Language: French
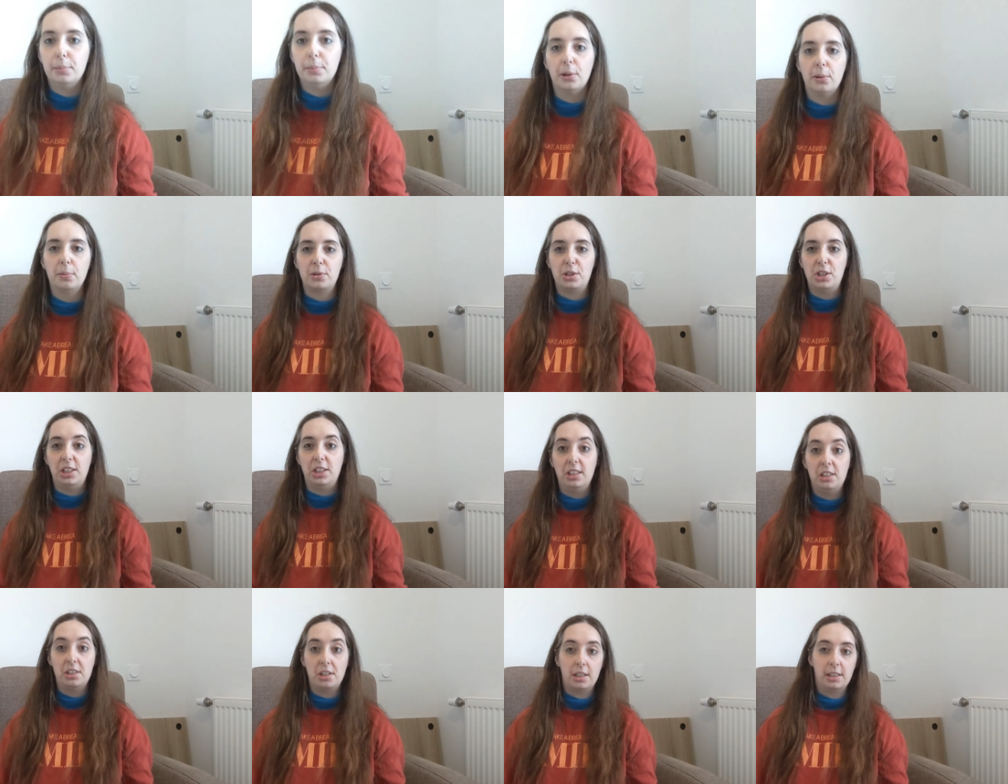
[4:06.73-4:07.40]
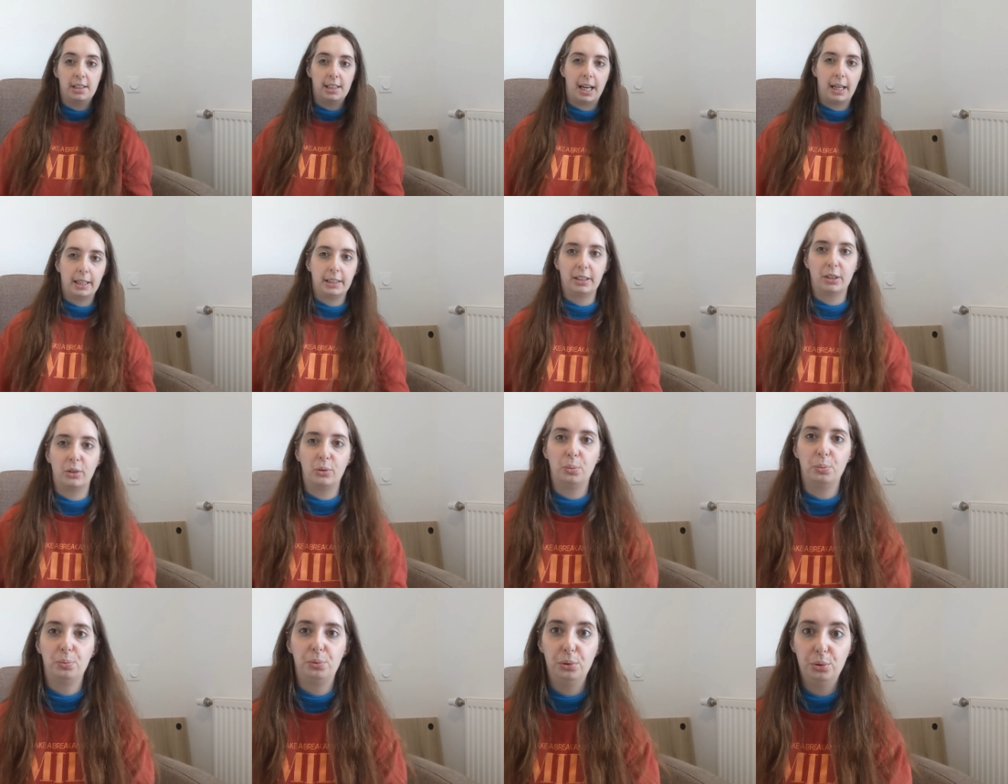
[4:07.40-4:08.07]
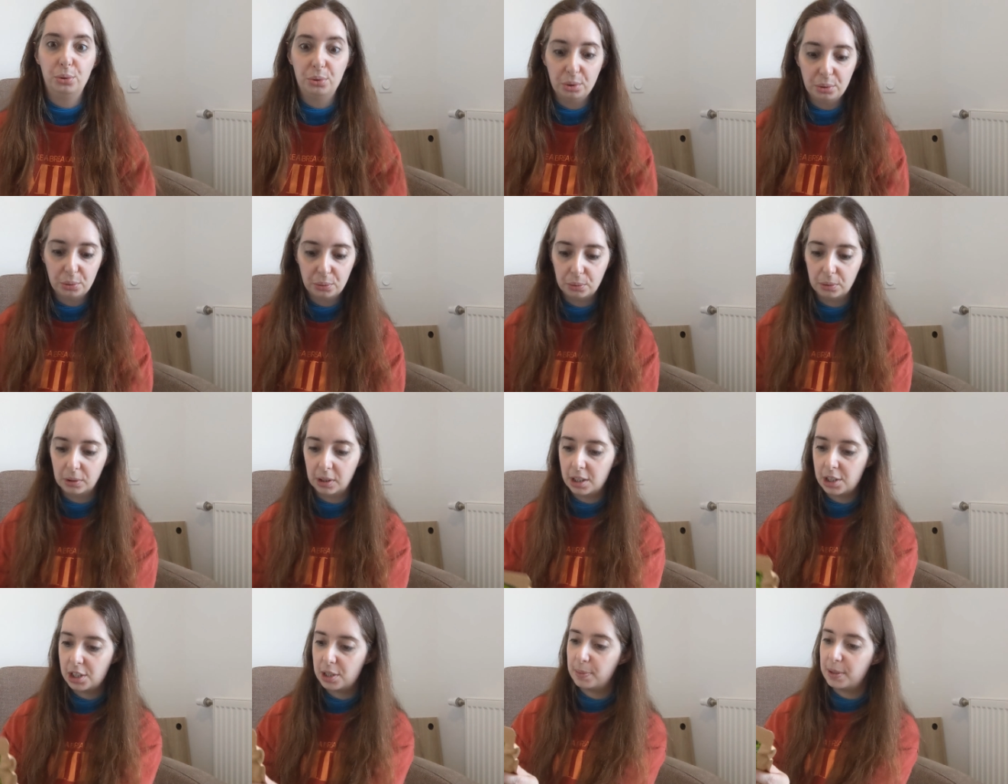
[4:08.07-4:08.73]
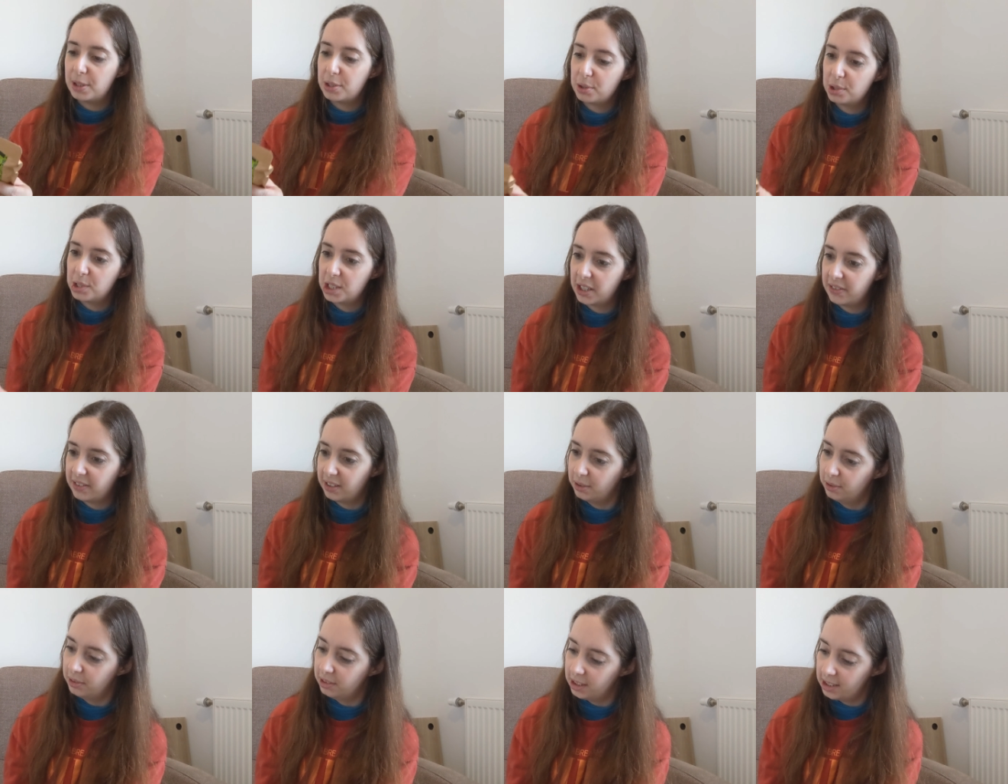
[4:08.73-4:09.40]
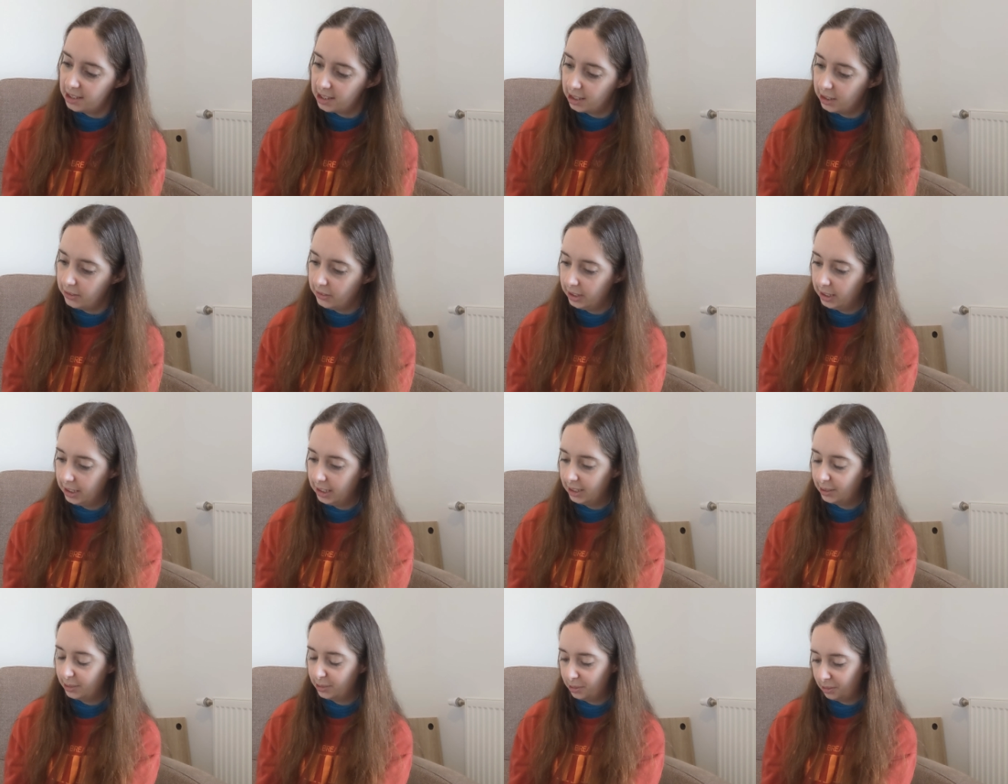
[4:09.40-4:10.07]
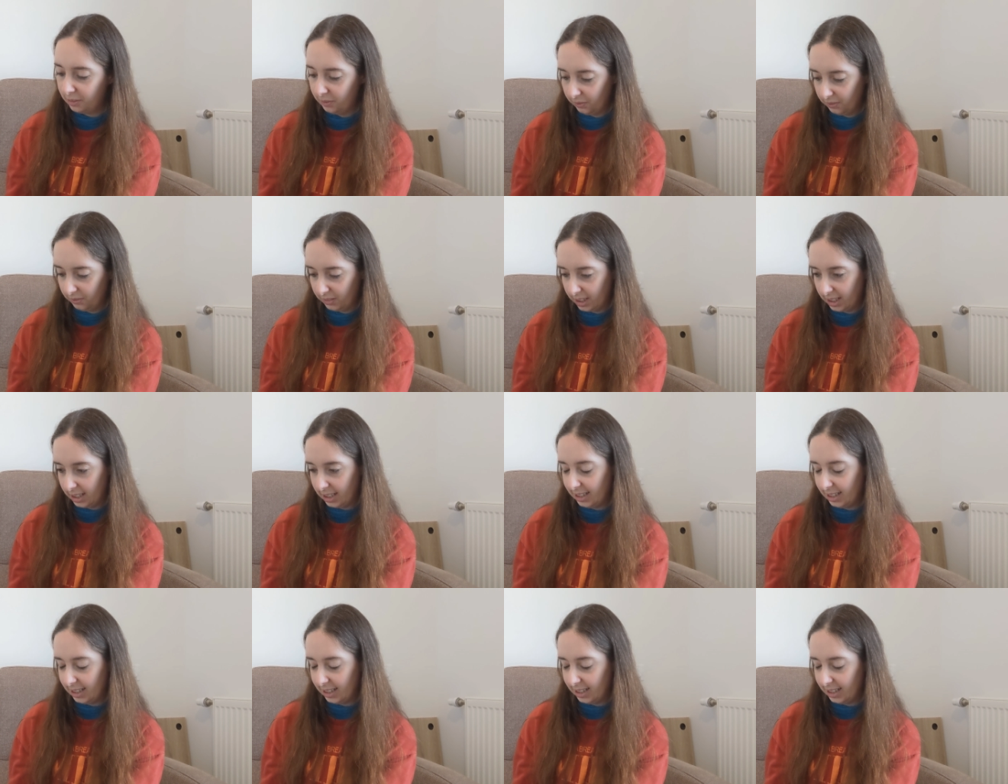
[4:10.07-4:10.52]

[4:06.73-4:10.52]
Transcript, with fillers: Bon, j'ai déjà été interrompue deux fois, je sais pas ce que ça va donner cette vidéo.